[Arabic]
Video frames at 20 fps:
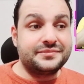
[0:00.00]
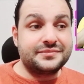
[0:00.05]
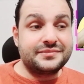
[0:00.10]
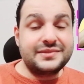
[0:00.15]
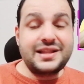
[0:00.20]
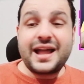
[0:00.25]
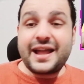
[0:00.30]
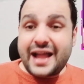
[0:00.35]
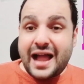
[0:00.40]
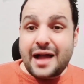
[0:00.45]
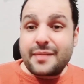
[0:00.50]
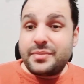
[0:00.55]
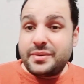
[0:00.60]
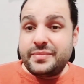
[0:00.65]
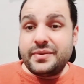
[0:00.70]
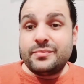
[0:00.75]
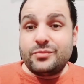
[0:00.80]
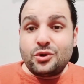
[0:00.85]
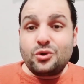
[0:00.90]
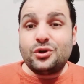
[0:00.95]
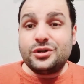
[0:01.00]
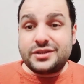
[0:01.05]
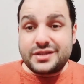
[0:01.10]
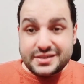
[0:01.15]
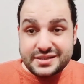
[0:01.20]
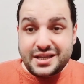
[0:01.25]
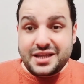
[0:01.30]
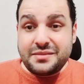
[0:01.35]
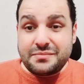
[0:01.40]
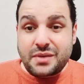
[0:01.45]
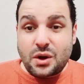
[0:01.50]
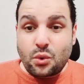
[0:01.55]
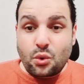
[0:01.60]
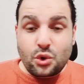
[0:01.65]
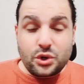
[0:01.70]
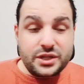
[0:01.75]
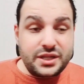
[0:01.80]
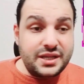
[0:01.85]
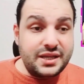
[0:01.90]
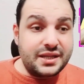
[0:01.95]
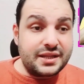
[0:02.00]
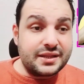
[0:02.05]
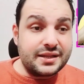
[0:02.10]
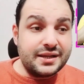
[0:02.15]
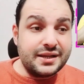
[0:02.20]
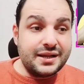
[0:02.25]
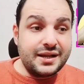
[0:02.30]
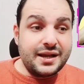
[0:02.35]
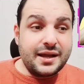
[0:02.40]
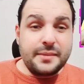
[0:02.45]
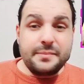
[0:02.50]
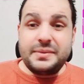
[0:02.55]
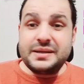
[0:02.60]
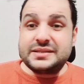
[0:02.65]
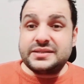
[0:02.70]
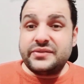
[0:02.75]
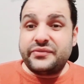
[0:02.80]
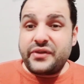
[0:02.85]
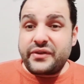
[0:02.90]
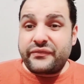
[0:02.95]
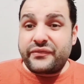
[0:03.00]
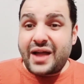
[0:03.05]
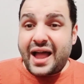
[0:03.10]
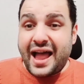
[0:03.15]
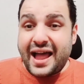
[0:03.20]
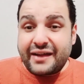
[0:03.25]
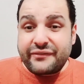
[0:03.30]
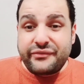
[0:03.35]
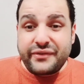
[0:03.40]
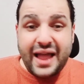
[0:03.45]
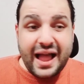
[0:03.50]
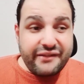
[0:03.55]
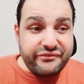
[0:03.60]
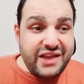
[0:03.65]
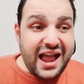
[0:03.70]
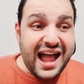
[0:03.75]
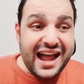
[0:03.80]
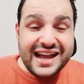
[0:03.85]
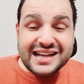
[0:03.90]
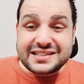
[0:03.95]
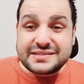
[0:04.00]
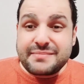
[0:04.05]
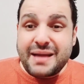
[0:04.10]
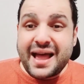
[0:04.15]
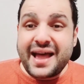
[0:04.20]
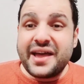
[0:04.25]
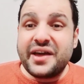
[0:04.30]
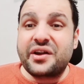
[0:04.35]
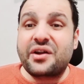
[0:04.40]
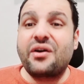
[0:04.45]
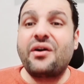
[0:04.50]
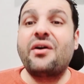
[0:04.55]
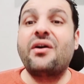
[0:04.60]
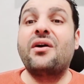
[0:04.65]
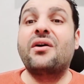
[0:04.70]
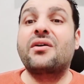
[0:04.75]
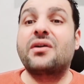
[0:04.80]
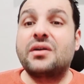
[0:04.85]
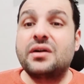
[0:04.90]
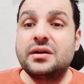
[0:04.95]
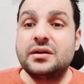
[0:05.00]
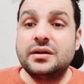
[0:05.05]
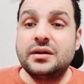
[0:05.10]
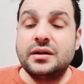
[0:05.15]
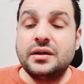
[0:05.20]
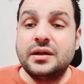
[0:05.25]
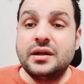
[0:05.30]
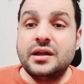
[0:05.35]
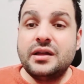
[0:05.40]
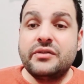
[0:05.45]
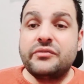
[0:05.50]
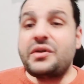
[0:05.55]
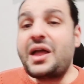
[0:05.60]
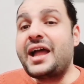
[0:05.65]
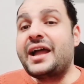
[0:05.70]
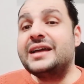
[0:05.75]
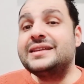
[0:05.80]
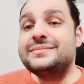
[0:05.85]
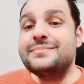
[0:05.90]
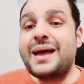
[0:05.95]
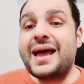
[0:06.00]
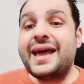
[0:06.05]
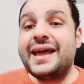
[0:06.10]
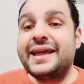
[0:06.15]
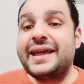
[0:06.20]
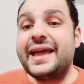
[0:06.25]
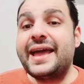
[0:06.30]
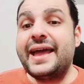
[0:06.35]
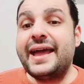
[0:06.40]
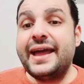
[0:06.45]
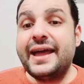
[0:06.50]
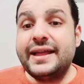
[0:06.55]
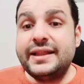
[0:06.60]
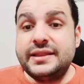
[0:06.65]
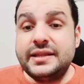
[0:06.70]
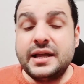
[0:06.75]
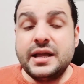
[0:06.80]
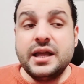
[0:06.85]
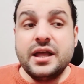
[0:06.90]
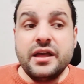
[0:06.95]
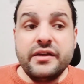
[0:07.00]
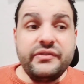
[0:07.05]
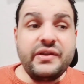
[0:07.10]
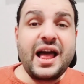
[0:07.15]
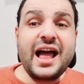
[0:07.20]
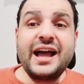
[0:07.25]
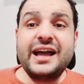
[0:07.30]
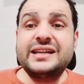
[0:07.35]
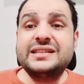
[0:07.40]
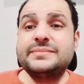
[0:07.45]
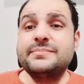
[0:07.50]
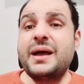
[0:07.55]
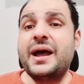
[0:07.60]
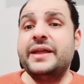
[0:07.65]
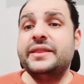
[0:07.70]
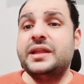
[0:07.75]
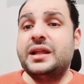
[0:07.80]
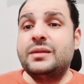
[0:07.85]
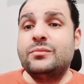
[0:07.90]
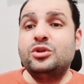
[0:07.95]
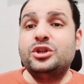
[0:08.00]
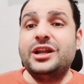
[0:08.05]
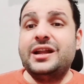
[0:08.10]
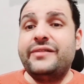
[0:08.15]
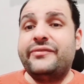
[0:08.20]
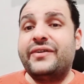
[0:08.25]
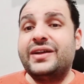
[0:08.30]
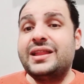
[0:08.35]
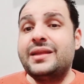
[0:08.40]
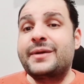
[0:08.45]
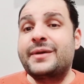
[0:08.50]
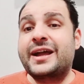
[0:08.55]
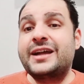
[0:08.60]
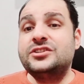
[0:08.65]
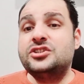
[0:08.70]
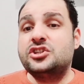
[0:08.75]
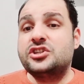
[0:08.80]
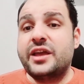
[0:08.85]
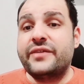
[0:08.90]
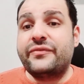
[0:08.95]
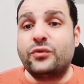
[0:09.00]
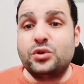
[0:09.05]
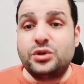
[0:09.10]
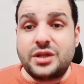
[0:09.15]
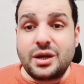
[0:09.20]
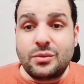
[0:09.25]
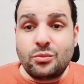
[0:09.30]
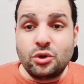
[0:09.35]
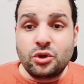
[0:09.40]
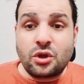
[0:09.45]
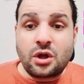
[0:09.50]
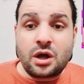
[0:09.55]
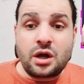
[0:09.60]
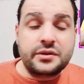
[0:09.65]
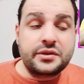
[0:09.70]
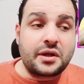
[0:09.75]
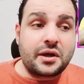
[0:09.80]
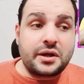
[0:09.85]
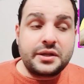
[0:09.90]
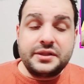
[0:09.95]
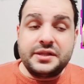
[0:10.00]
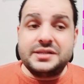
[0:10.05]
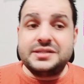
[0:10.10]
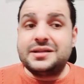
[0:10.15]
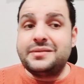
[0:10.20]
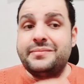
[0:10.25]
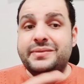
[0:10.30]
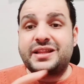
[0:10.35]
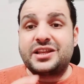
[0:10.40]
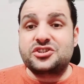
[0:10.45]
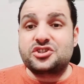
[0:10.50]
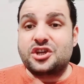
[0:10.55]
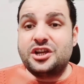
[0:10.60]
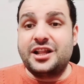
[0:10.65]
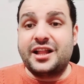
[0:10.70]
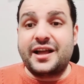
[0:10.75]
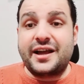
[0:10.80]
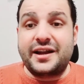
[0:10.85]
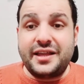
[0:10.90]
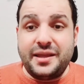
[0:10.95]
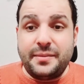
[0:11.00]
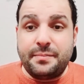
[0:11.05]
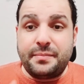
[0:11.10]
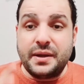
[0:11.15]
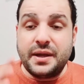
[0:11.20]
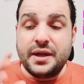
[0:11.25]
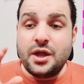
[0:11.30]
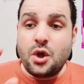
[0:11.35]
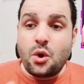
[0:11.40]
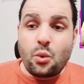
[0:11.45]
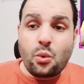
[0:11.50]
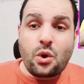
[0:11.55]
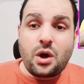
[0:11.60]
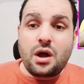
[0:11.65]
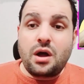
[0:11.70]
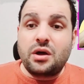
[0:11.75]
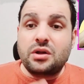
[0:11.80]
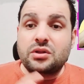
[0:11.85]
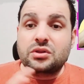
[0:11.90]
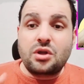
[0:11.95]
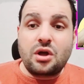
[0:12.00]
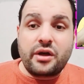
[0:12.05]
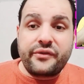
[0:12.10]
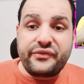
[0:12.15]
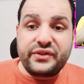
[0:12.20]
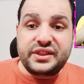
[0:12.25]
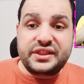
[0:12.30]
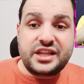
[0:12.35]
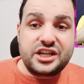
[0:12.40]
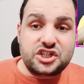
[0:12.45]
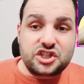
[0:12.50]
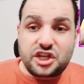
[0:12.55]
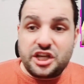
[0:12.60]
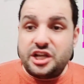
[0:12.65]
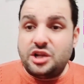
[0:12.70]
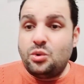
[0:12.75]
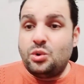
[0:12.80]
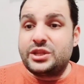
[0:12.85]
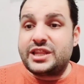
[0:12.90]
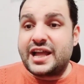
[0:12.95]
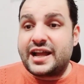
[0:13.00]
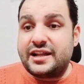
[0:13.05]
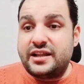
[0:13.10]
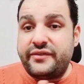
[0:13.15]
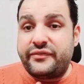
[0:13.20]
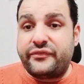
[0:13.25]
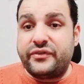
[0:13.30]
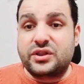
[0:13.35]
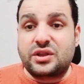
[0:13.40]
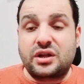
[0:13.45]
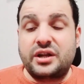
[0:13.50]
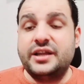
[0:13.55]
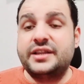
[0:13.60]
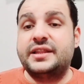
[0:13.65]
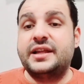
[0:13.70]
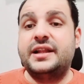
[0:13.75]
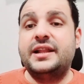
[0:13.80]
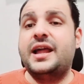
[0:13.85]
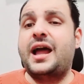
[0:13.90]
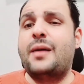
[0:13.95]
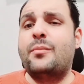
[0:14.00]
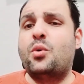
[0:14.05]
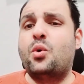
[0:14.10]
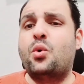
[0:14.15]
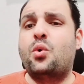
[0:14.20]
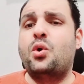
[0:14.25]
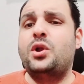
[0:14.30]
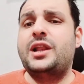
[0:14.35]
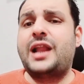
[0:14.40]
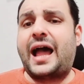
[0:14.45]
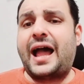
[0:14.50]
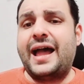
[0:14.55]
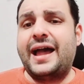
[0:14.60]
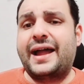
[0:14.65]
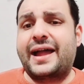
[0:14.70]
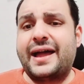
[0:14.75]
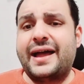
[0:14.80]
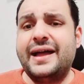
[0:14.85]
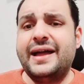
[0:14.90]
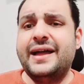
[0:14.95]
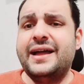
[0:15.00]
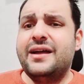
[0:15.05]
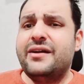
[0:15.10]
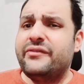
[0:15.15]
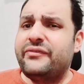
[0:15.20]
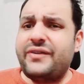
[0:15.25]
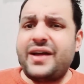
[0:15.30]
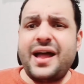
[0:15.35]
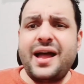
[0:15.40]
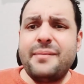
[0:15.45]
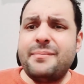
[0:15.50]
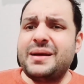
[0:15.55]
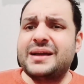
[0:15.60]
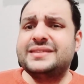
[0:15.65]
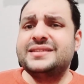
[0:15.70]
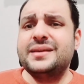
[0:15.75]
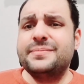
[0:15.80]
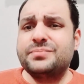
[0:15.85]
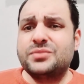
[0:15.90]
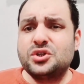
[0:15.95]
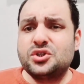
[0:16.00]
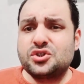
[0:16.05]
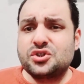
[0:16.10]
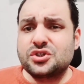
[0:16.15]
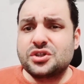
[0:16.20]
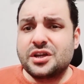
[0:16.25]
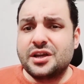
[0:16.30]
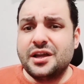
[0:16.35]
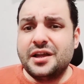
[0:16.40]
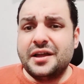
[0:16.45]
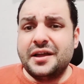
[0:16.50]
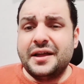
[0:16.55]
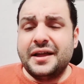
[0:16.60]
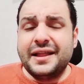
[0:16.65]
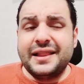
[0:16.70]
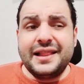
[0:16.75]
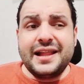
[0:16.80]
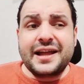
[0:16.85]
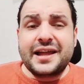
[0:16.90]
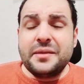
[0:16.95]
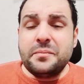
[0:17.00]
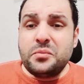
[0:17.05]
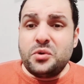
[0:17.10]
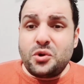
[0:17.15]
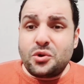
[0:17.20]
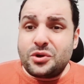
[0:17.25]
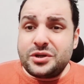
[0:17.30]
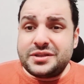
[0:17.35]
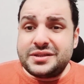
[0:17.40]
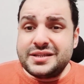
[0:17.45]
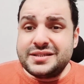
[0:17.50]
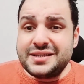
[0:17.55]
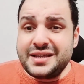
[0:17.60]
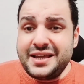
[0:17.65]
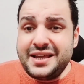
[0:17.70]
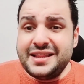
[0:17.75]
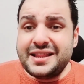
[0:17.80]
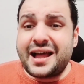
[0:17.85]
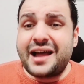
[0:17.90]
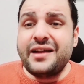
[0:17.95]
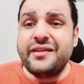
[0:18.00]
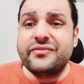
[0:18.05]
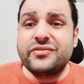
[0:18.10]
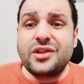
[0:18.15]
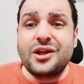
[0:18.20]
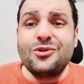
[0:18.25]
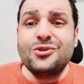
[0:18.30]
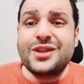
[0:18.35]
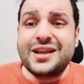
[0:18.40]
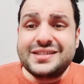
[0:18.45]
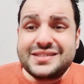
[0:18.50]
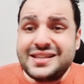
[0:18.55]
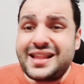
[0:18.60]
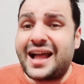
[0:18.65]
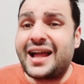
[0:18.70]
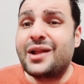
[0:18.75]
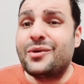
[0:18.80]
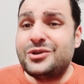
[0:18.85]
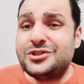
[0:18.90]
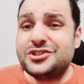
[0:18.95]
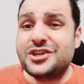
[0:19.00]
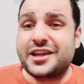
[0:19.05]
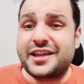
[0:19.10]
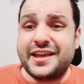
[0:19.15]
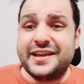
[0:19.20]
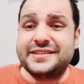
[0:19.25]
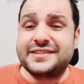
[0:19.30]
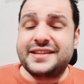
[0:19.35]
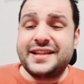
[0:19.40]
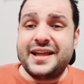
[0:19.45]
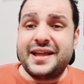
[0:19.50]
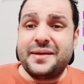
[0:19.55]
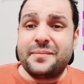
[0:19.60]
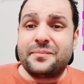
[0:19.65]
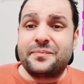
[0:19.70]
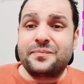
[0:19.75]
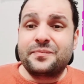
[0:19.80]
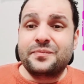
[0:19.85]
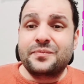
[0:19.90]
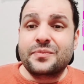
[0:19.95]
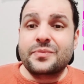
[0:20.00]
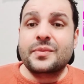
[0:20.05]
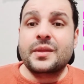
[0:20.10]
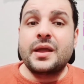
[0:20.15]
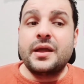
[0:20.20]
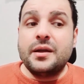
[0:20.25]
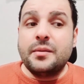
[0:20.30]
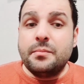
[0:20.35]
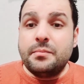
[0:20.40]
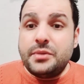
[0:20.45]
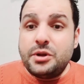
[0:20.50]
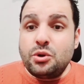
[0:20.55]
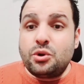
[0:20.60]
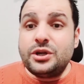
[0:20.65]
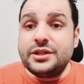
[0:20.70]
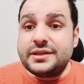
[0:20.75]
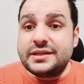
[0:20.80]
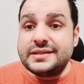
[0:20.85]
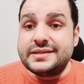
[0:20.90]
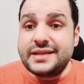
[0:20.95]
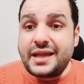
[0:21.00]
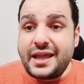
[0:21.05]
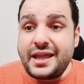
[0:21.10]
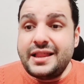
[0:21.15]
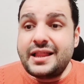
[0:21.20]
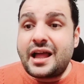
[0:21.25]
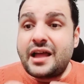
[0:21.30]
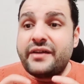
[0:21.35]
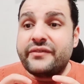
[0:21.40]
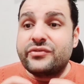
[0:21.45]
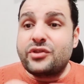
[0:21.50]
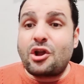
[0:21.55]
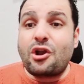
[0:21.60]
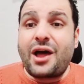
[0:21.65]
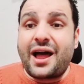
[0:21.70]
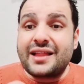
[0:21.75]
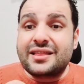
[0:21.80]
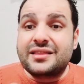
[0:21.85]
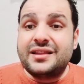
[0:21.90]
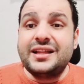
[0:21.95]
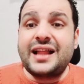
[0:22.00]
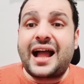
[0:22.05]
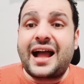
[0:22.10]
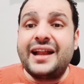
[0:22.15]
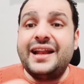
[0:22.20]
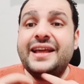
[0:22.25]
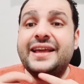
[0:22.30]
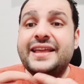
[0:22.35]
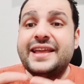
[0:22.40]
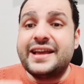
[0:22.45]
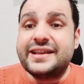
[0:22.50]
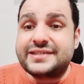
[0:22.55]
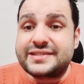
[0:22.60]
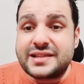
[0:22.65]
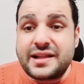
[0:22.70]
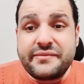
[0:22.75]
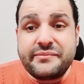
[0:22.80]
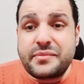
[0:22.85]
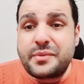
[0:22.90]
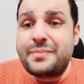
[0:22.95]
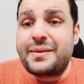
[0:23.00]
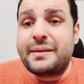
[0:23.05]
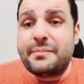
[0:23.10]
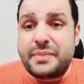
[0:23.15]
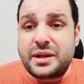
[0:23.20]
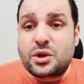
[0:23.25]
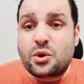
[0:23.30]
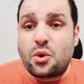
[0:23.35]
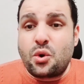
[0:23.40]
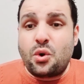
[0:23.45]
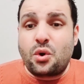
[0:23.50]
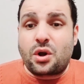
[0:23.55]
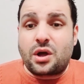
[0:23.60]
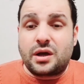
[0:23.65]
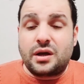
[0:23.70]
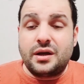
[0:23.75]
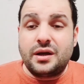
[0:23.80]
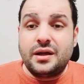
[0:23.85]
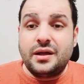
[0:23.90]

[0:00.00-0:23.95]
لا يا حبيبي ملوك التسعين موجودين بس في في حاجه اسمها ارهاق في حاجه اسمها اجهاد في حاجه اسمها ان المدير الفني ما كانش شايف قدامه النهارده نزل بتشكيل غريب واخطاء في التشكيل وتاليف في طريقه اللعب وكل حاجه فما كسبتش لكن ملوك التسعين هيفضلوا دايسين على وشك يا اسلام ملوك التسعين هيفضلوا حاطين عليك يا اسلام بالكوره